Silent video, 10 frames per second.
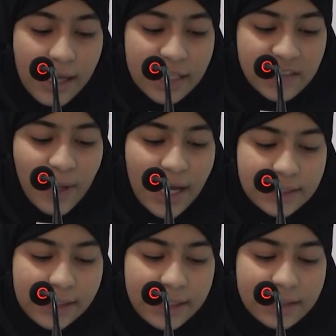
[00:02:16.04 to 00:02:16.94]
أصبحت
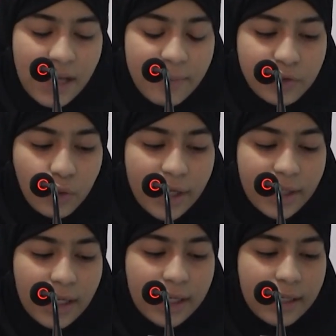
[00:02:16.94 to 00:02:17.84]
الكتابة
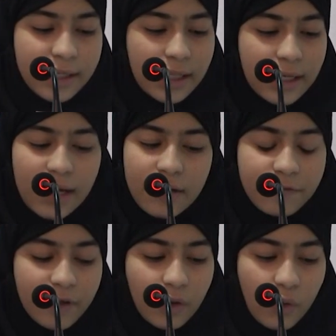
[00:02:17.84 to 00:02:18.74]
كظل الذي لا
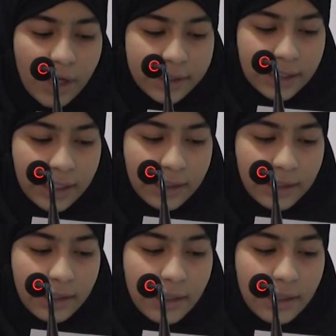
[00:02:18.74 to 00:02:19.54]
ينفك عني